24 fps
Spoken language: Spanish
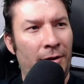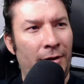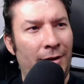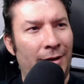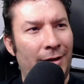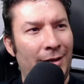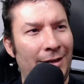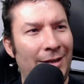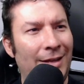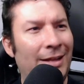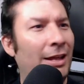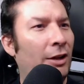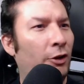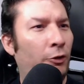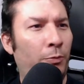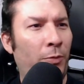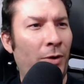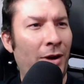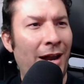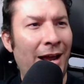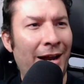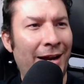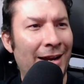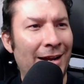y
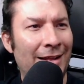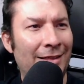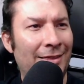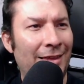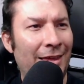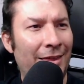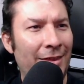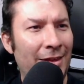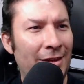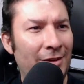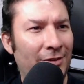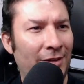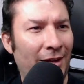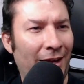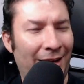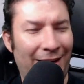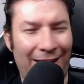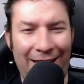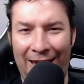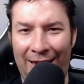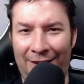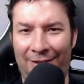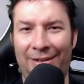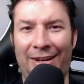después la gente dice
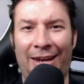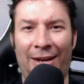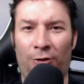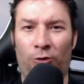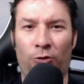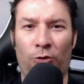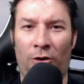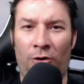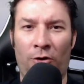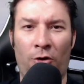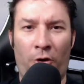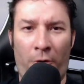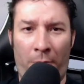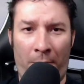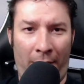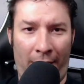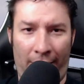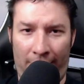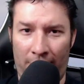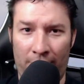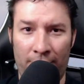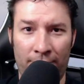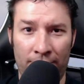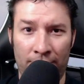que es que esto es normal
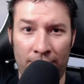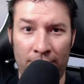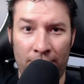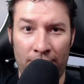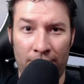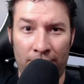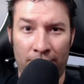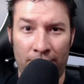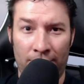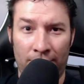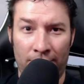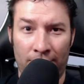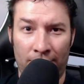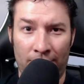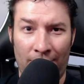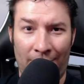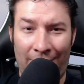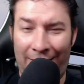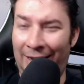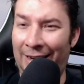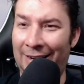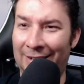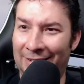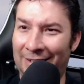
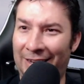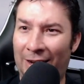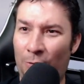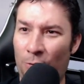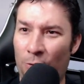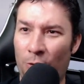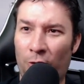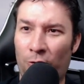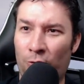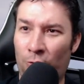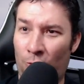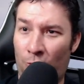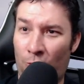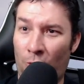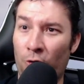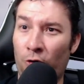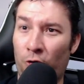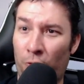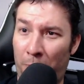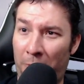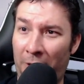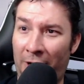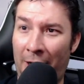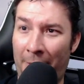que es que uno es un
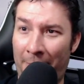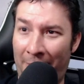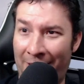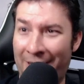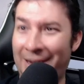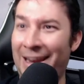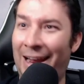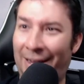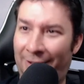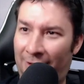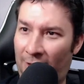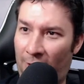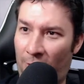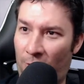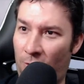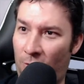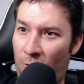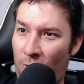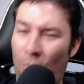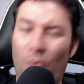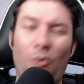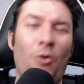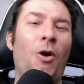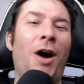
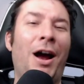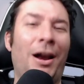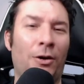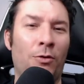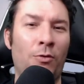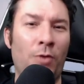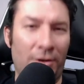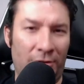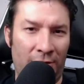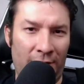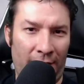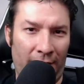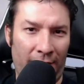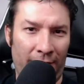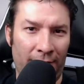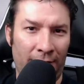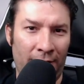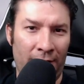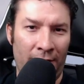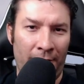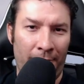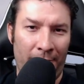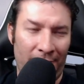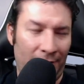conspiramaniático o algo así.
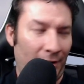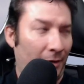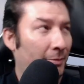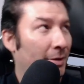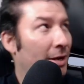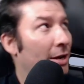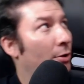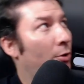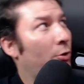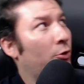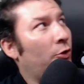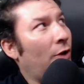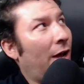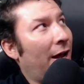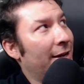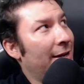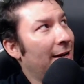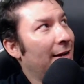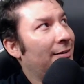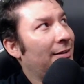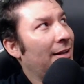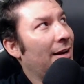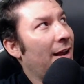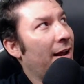Mis amigos, allá
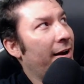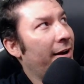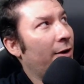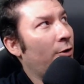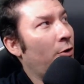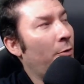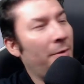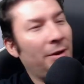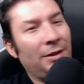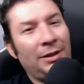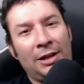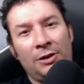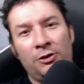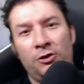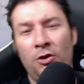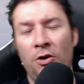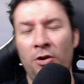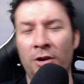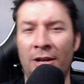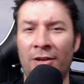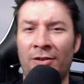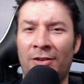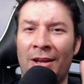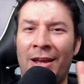están las
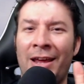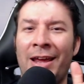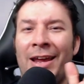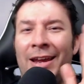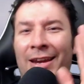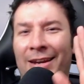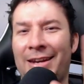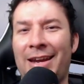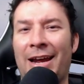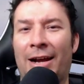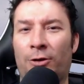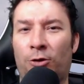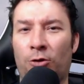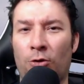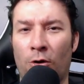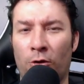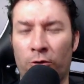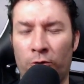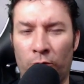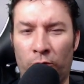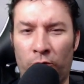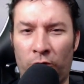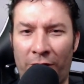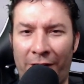recomendaciones y a
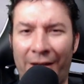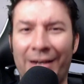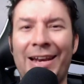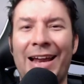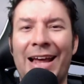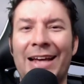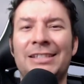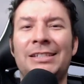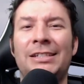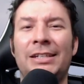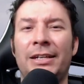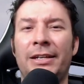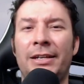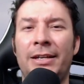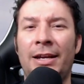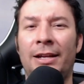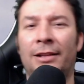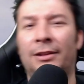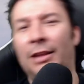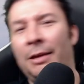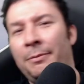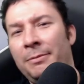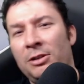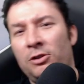todos ustedes la
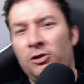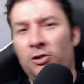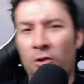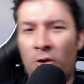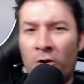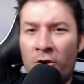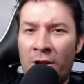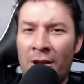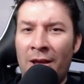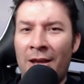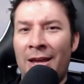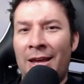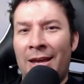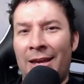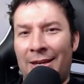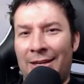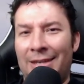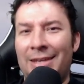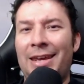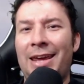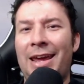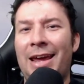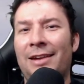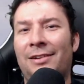siguiente emisión.
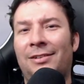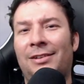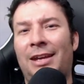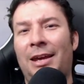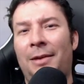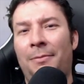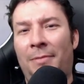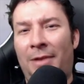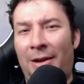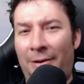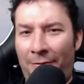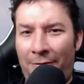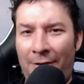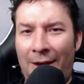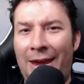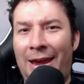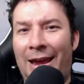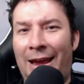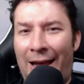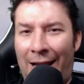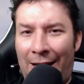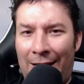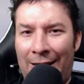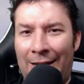y es que me
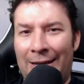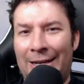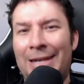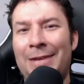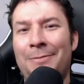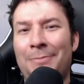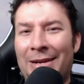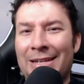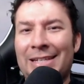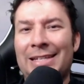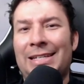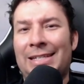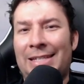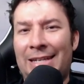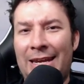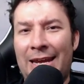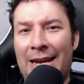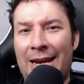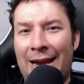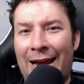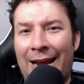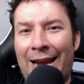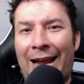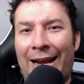vean y me
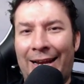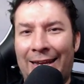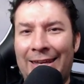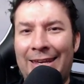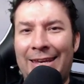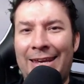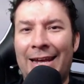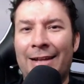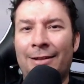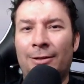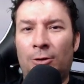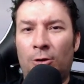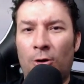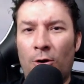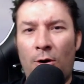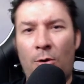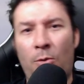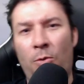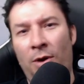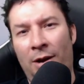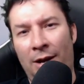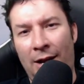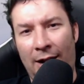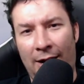sigan aquí en
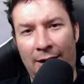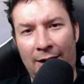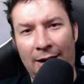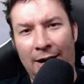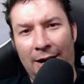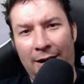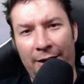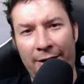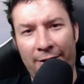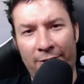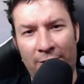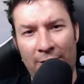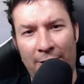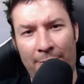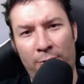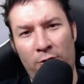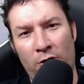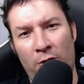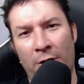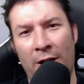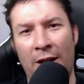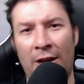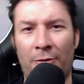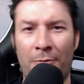trobo En la caja de
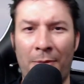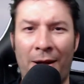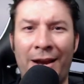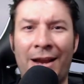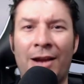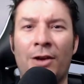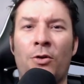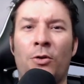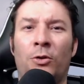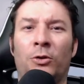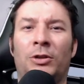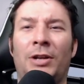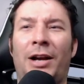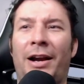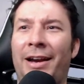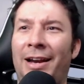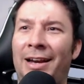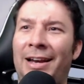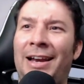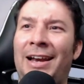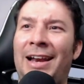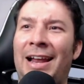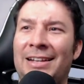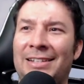descripciones van a encontrar
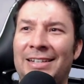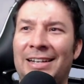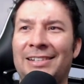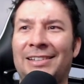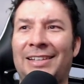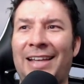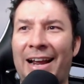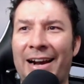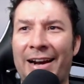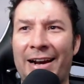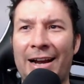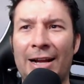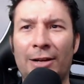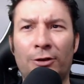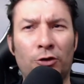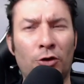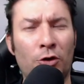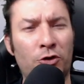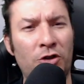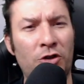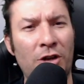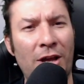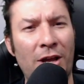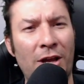el enlace a esta red
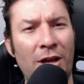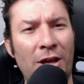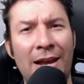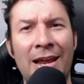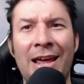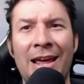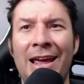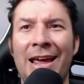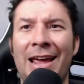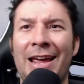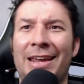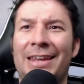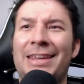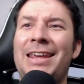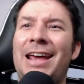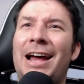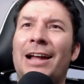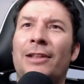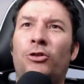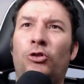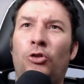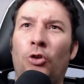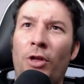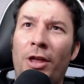social y
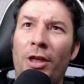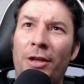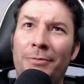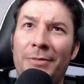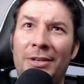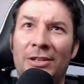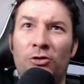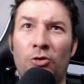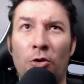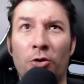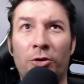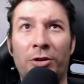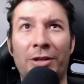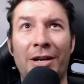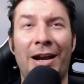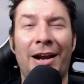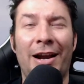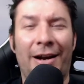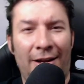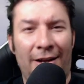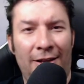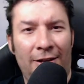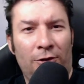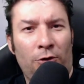a todas mis otras
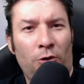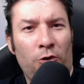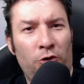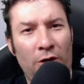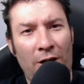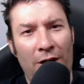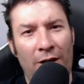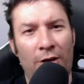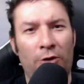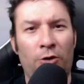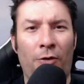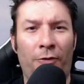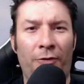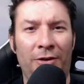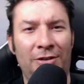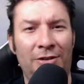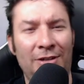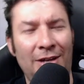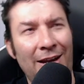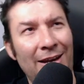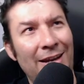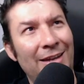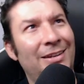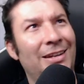redes sociales
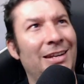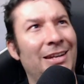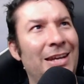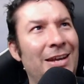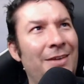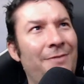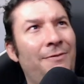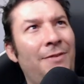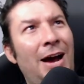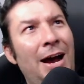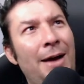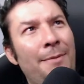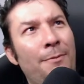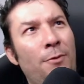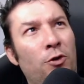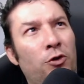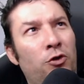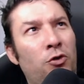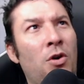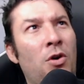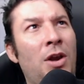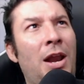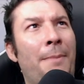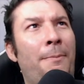oficiales y vamos
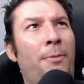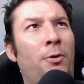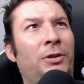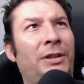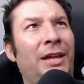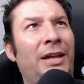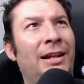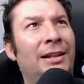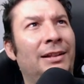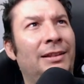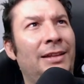con la potente